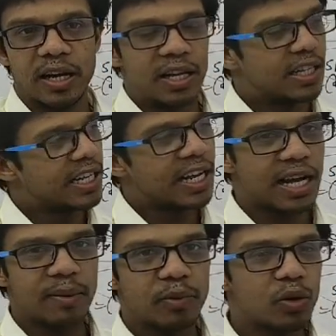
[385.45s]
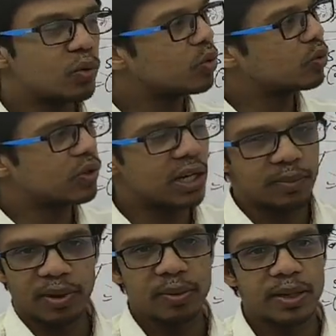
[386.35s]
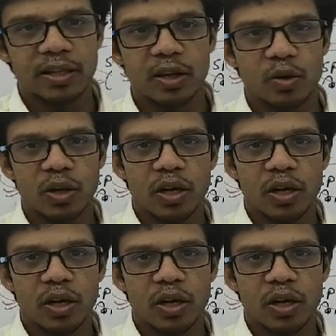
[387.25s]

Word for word: देखिए एक काम करो उनको दूसरे कमरे में बंद करो